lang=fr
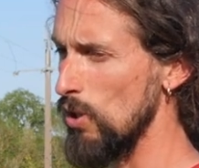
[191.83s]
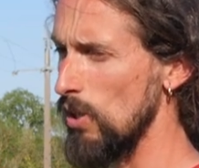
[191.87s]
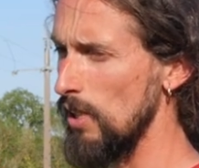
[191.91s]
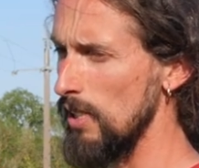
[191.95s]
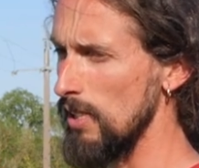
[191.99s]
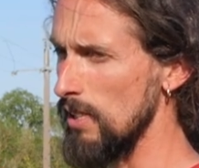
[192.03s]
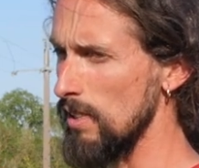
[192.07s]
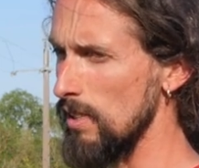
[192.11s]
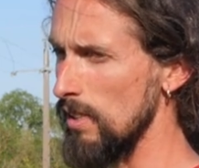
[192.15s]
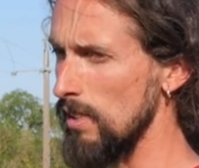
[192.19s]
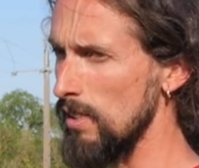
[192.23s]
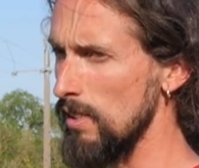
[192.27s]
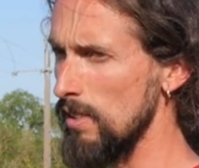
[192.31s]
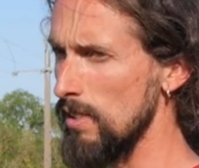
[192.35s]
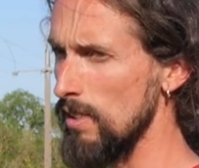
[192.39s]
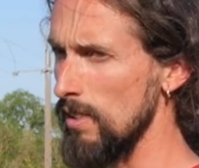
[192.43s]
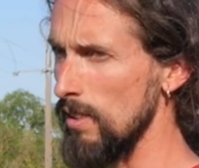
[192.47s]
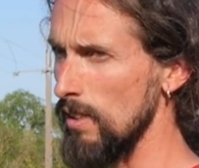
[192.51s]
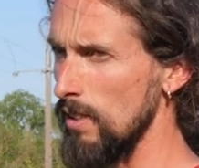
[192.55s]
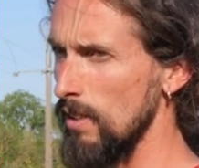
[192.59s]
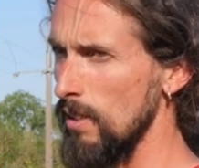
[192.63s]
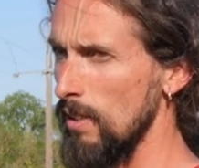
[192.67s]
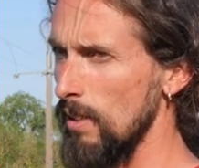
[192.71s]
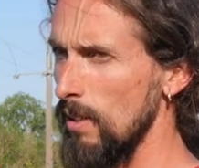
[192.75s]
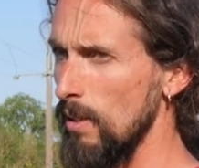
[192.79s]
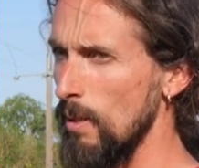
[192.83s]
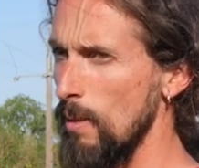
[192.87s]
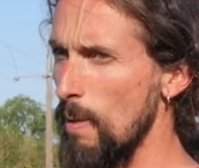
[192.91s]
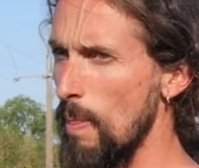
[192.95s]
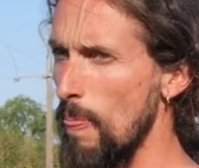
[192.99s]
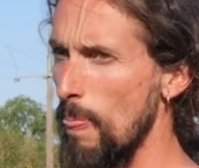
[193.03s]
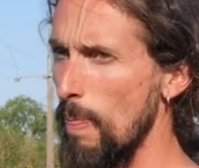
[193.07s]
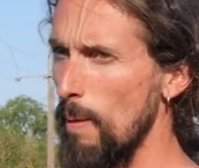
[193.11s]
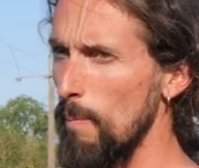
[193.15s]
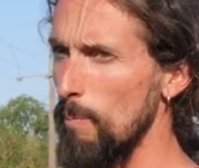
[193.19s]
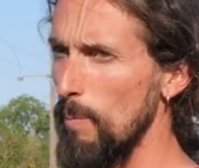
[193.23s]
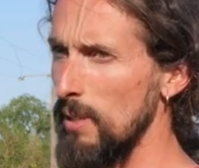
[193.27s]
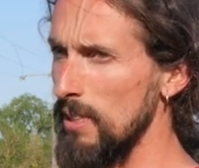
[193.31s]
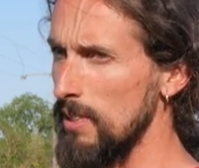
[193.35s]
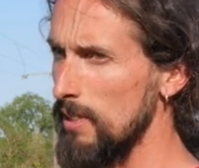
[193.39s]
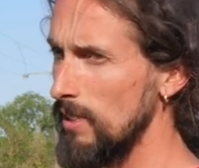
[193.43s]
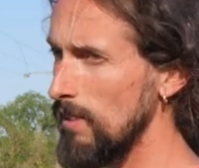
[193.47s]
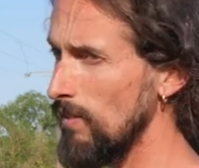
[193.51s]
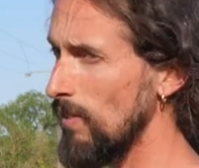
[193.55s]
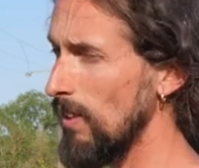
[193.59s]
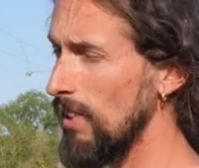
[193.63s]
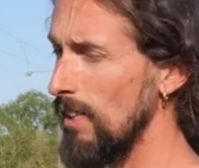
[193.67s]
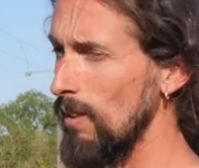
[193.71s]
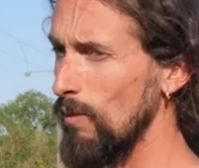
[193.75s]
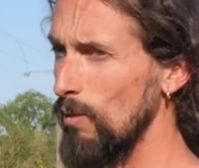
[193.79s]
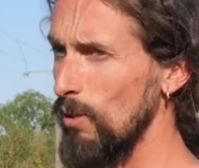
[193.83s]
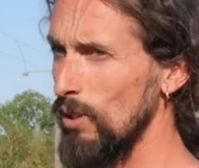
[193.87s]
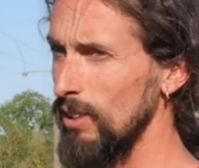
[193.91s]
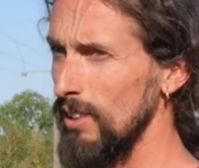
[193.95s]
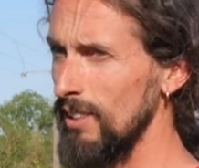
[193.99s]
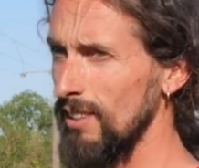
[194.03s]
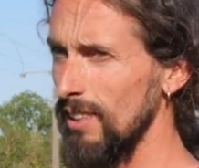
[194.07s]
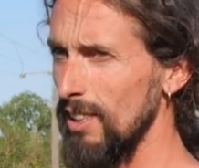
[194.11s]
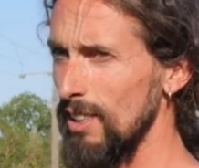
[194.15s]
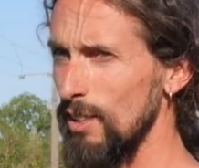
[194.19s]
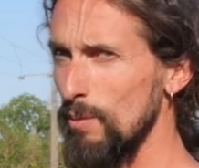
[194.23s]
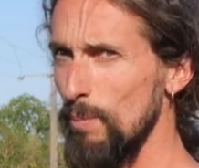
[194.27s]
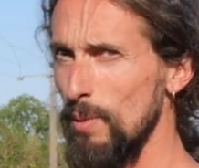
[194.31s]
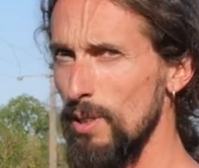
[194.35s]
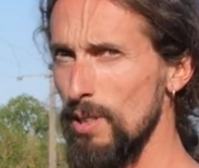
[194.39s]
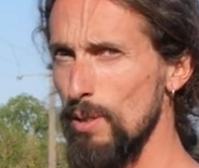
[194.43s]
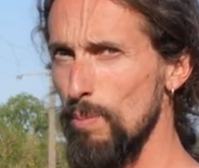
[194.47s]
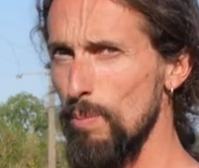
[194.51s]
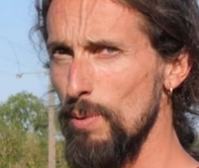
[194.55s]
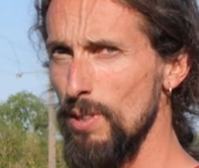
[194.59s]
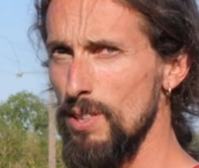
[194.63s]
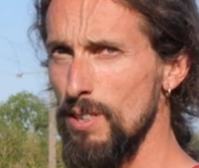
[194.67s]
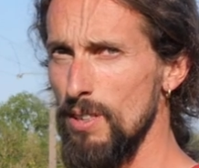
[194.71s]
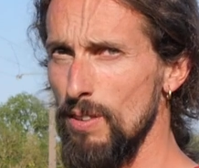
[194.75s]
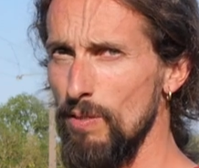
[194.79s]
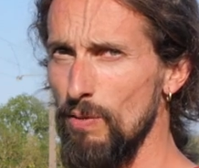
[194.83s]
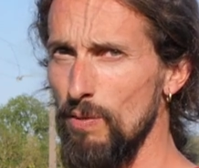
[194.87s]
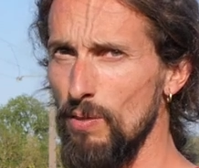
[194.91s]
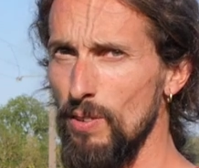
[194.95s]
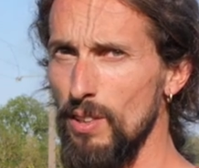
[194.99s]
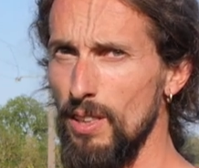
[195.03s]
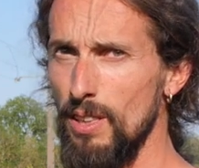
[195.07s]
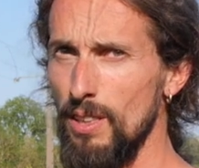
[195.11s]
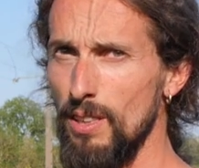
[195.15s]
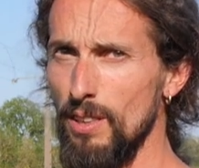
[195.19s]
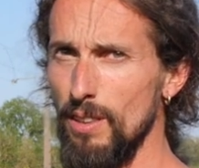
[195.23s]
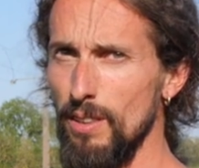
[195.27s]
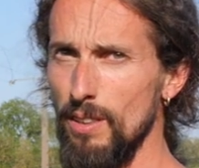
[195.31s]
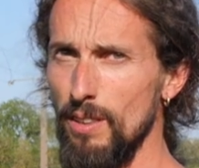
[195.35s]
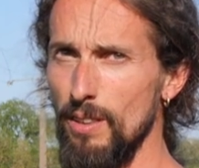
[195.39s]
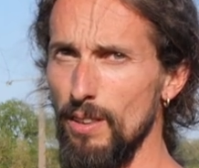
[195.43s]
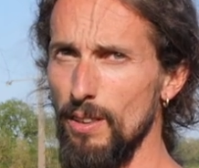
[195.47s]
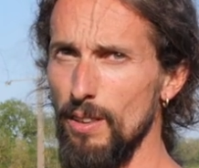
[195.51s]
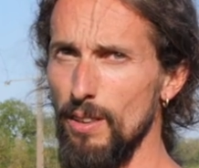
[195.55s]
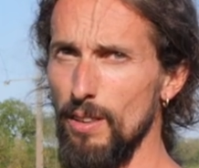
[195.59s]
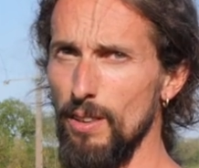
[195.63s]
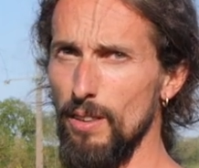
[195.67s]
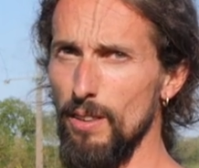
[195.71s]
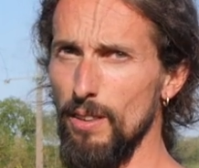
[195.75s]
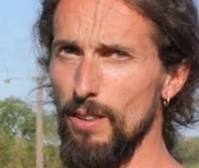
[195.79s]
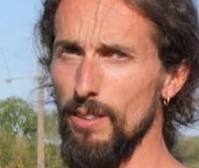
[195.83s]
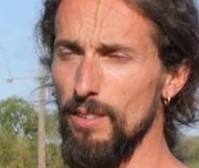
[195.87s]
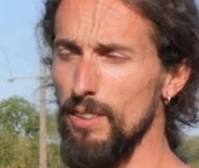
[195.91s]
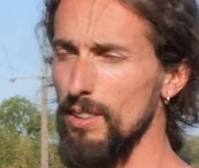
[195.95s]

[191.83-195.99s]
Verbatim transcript: essence parce qu'il va y avoir des traitements spécifiques euh,